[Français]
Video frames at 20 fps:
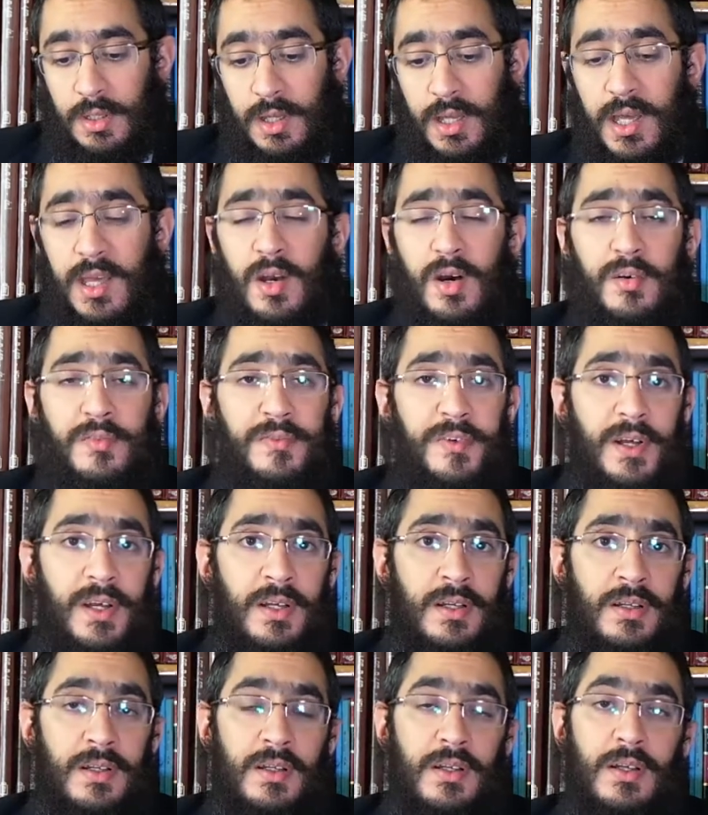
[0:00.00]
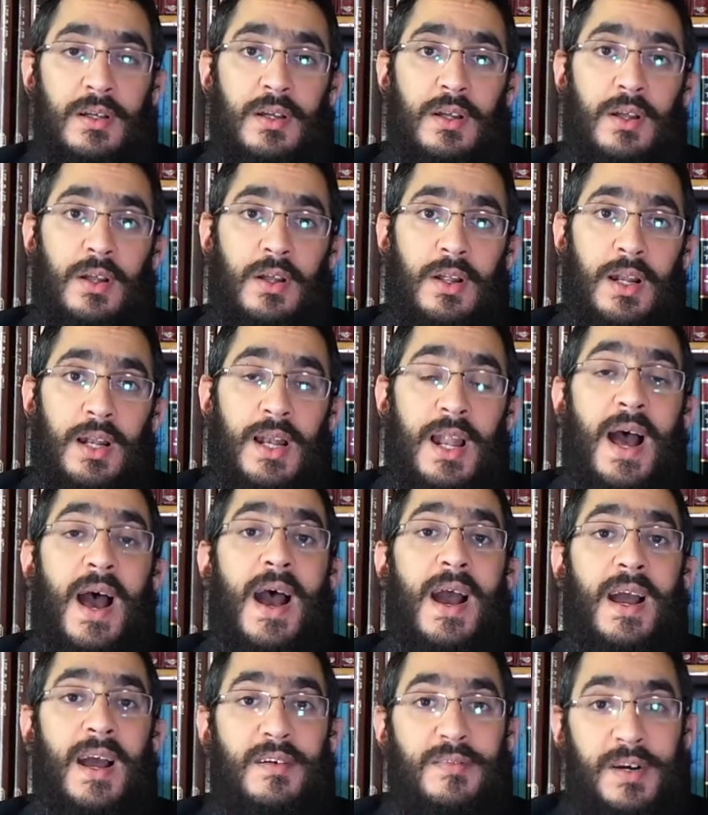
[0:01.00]
Et enfin, la
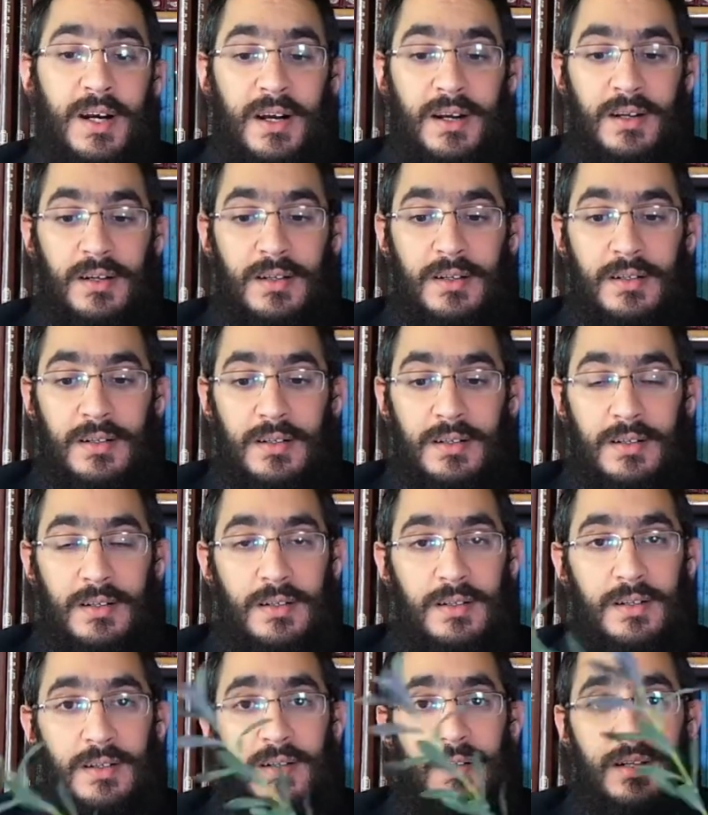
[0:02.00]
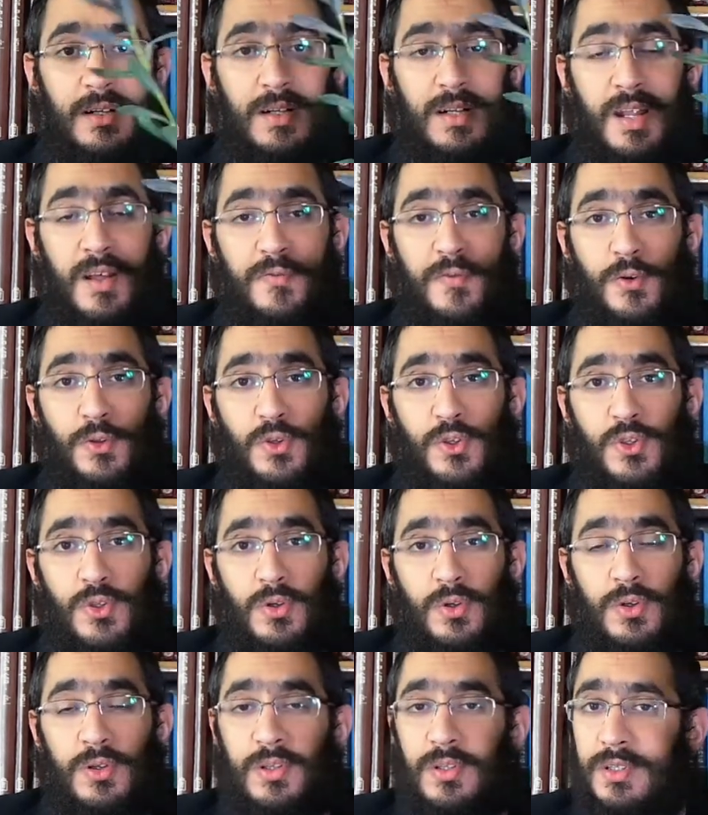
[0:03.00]
harava, la feuille de
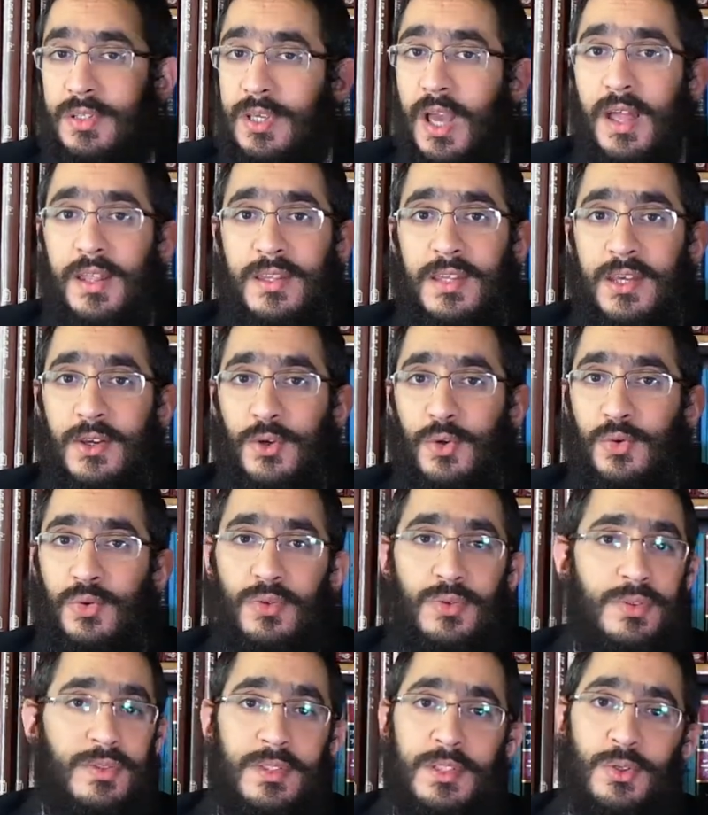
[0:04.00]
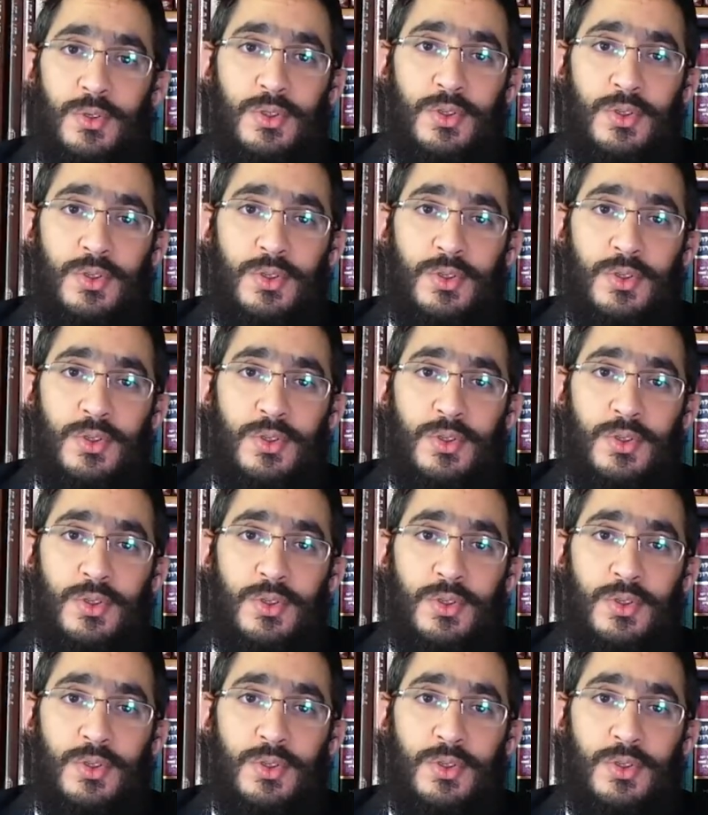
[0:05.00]
saule, qui a ni goût ni